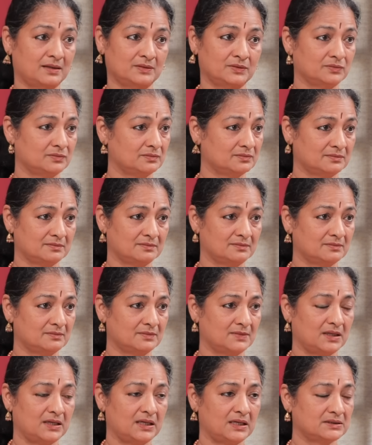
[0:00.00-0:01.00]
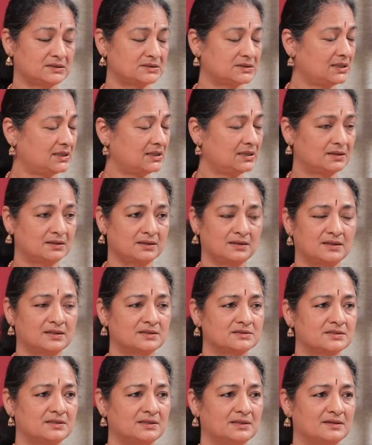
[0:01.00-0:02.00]
కాదు నచ్చలేదంటే
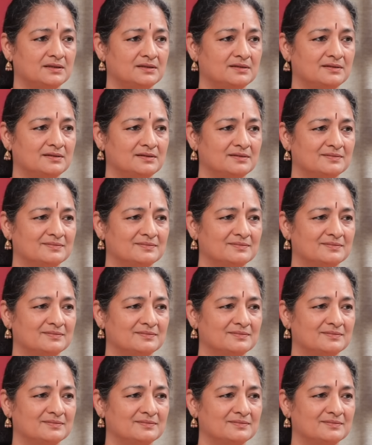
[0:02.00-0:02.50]
నచ్చలేదు అంటే